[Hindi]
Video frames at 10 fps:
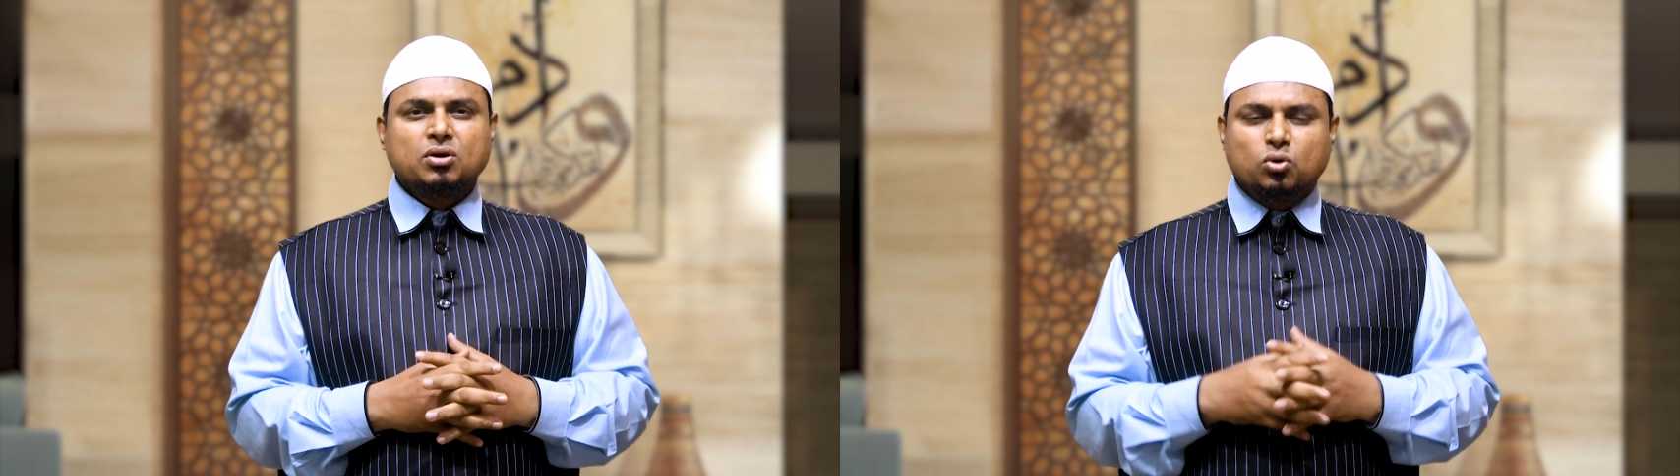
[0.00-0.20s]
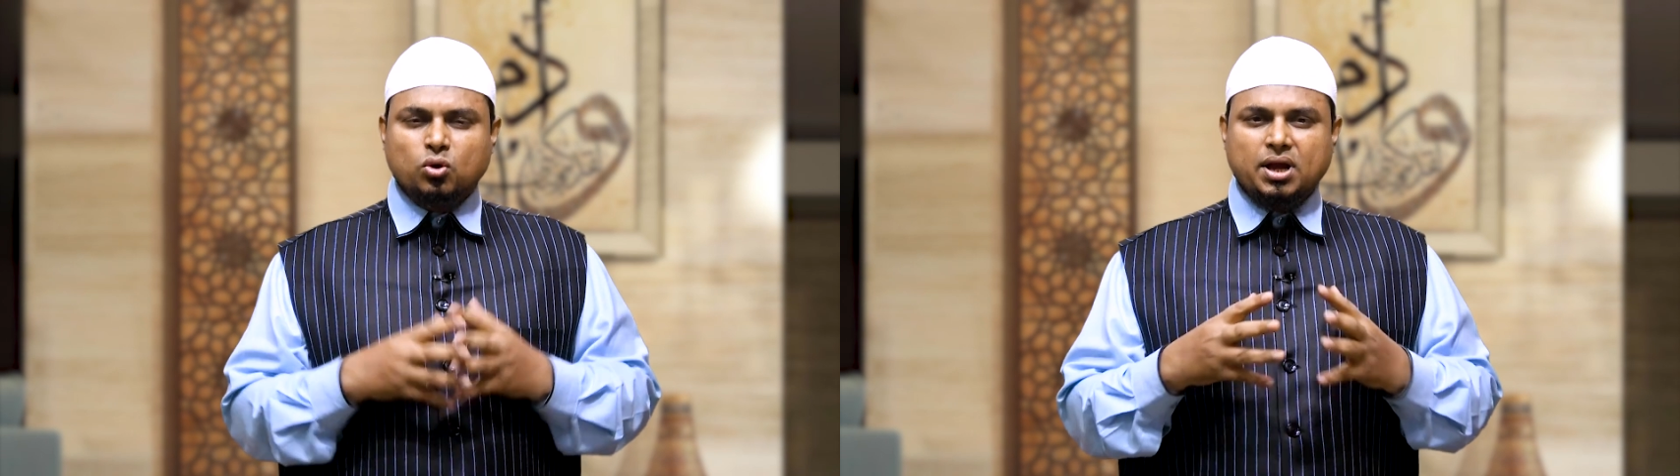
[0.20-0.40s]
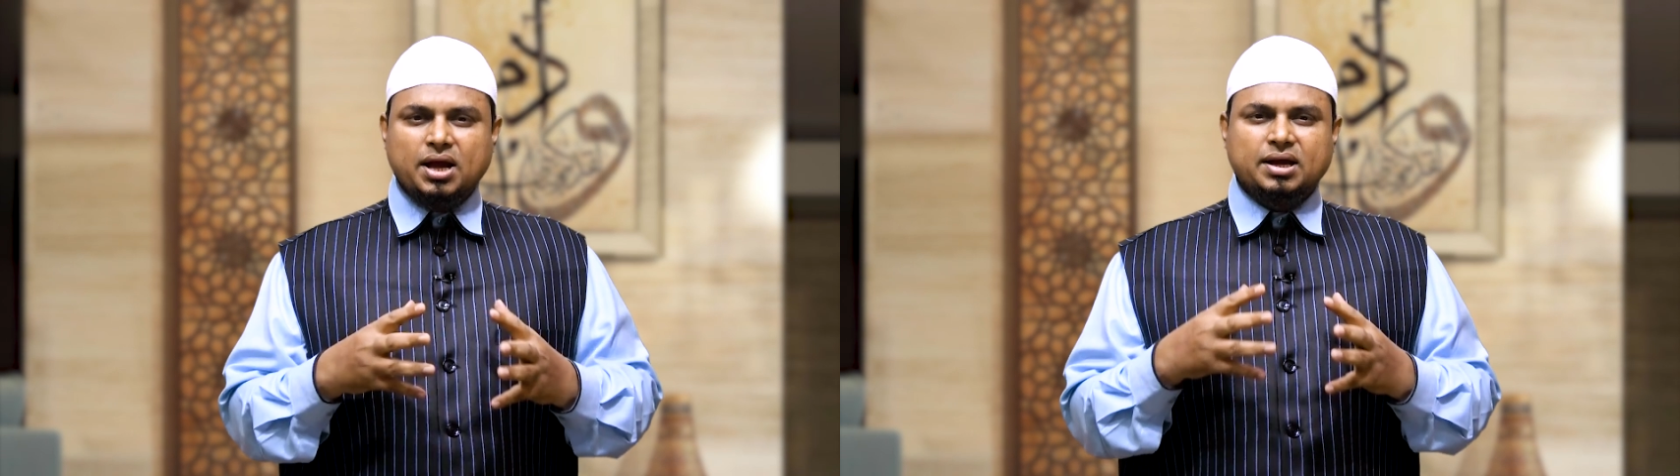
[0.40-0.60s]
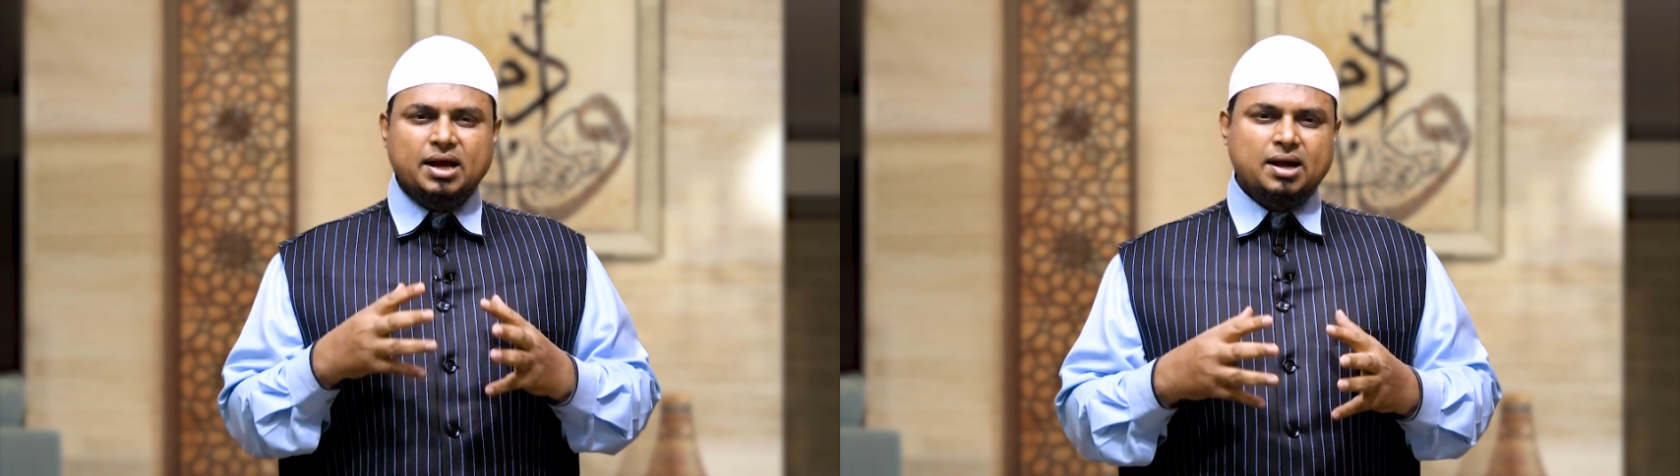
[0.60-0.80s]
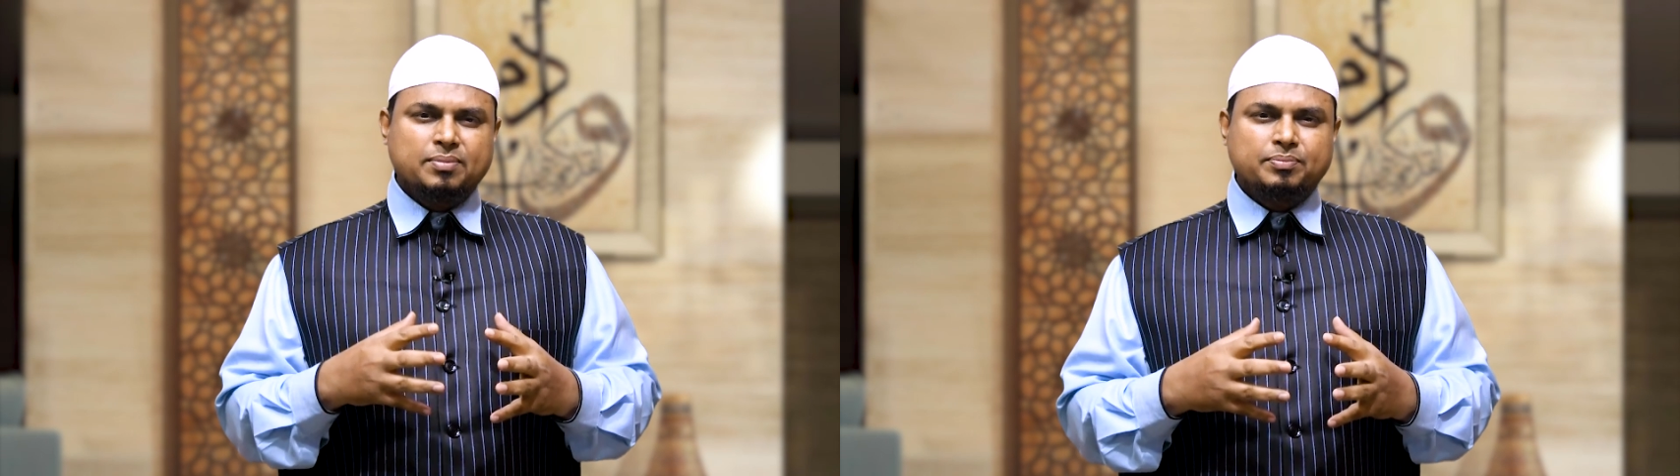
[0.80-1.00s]
गोया कि
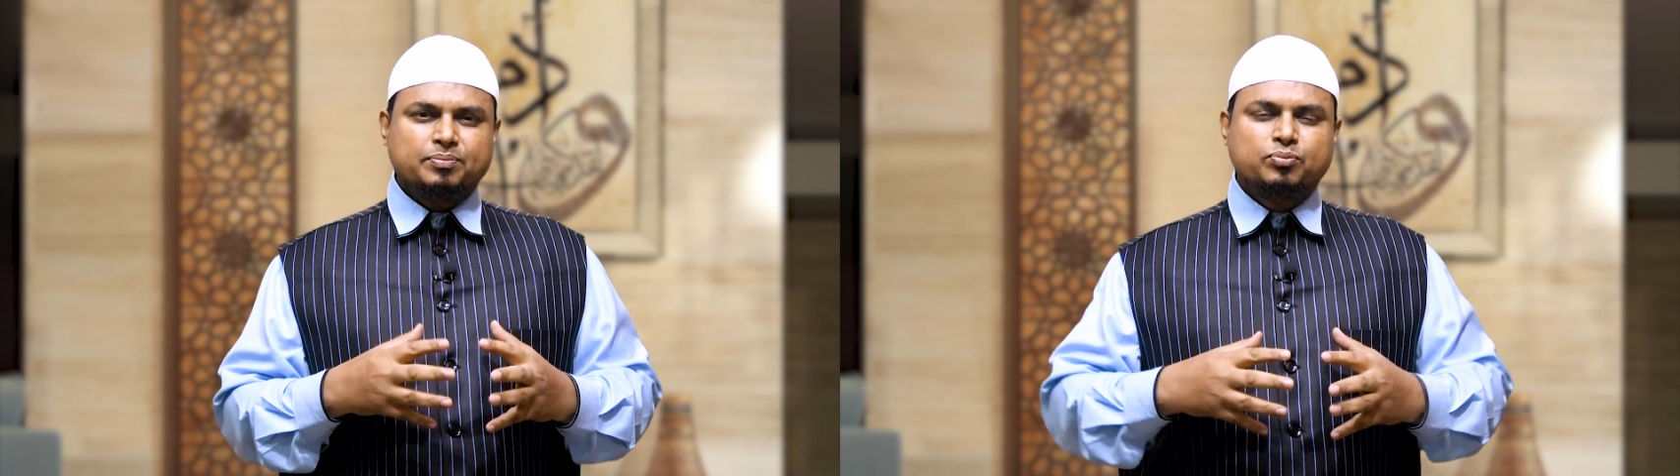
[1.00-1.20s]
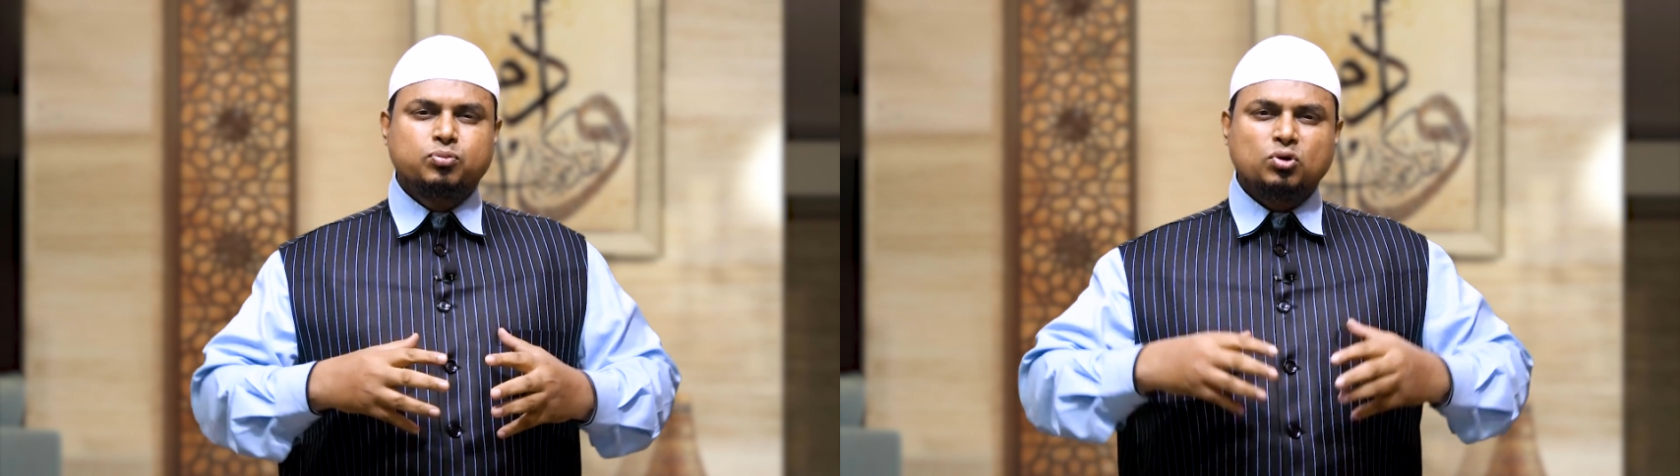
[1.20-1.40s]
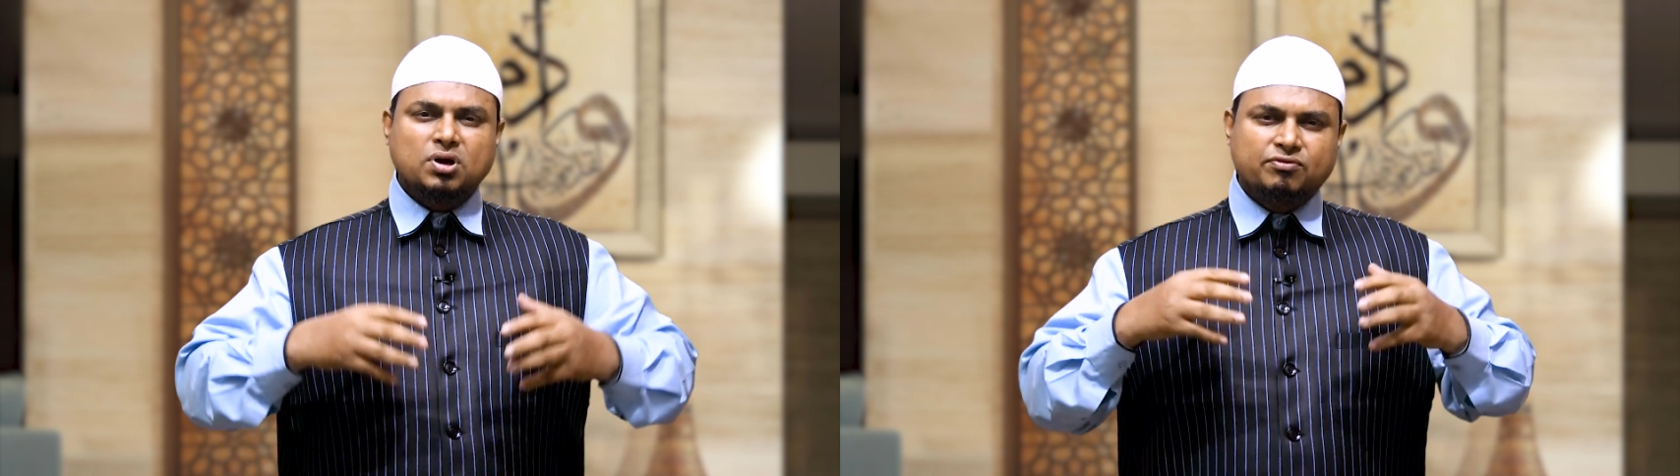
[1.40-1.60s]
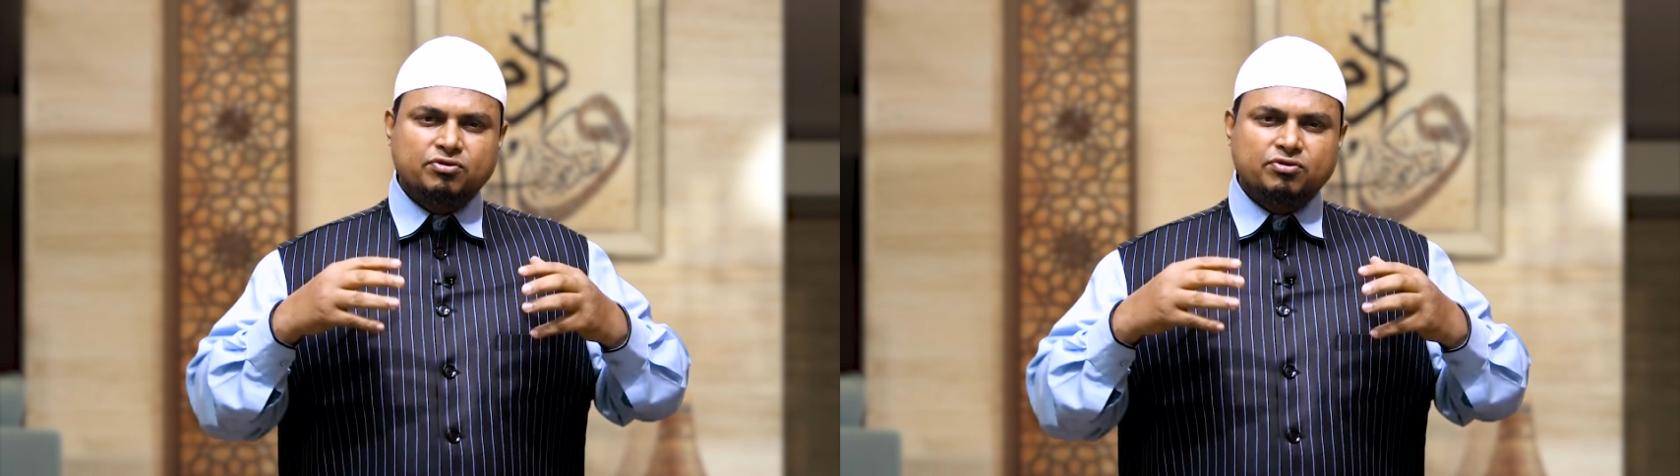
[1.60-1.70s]
आप पूरे